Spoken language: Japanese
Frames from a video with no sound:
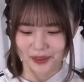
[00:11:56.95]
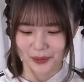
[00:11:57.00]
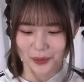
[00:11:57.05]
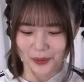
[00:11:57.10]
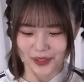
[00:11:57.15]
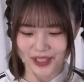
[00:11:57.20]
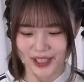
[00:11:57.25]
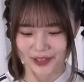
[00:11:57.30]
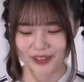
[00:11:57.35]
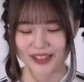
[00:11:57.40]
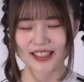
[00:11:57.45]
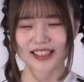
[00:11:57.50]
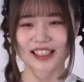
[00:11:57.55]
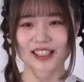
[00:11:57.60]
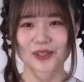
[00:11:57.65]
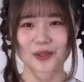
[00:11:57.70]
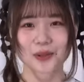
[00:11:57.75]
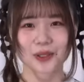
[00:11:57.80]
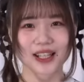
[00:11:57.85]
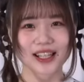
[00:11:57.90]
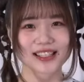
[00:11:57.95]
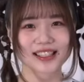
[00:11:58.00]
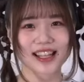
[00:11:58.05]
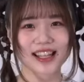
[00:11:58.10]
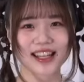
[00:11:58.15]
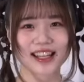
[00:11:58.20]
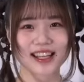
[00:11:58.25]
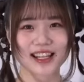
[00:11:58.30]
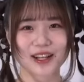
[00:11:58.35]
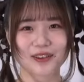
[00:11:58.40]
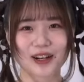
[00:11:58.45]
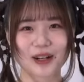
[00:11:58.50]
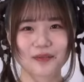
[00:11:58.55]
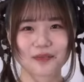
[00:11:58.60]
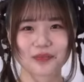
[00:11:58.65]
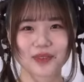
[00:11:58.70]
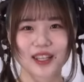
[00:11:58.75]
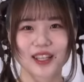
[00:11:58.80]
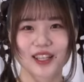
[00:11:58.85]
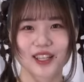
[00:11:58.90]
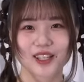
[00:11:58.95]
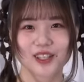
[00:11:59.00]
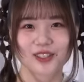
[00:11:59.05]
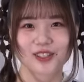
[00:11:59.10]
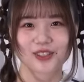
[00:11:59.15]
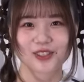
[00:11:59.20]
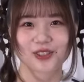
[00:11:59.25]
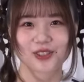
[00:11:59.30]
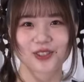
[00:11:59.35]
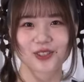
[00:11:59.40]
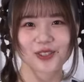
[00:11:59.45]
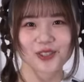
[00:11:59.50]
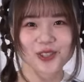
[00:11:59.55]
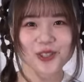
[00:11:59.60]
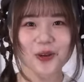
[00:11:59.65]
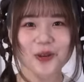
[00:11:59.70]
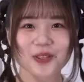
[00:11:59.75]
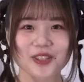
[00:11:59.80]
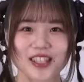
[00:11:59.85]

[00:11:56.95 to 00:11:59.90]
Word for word: 今回私が紹介した映画はじゅうよん